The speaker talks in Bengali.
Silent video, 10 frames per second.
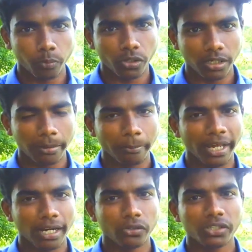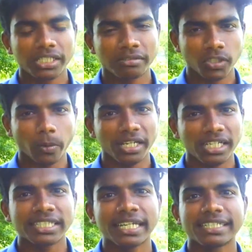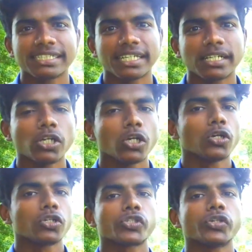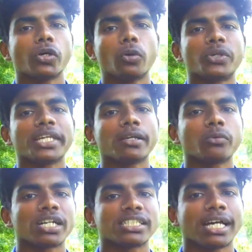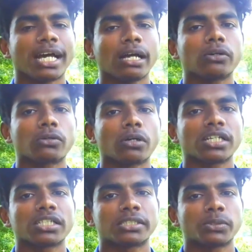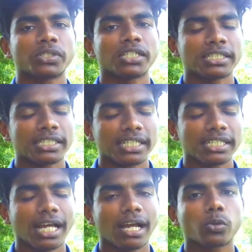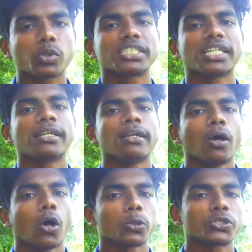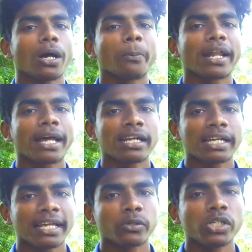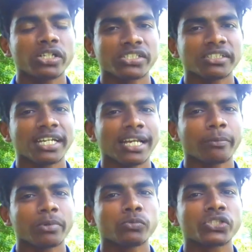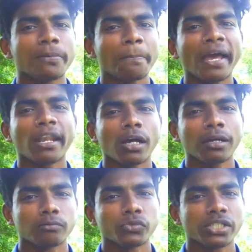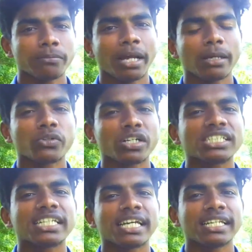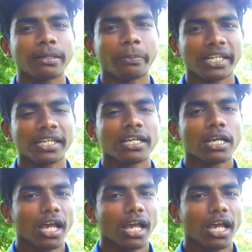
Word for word: পুরোটা ভাইরাল করে সবাইকে জানিয়েছেন সো উনি ওনার যা করার তুমি তিনি তা করেছেন অবশ্য আমরা ক্যান উইলিয়ামসন থেকে আমরা মুসলিম ভাইরা মুসলিম ভাই বোনরা শিক্ষা নিতে পারি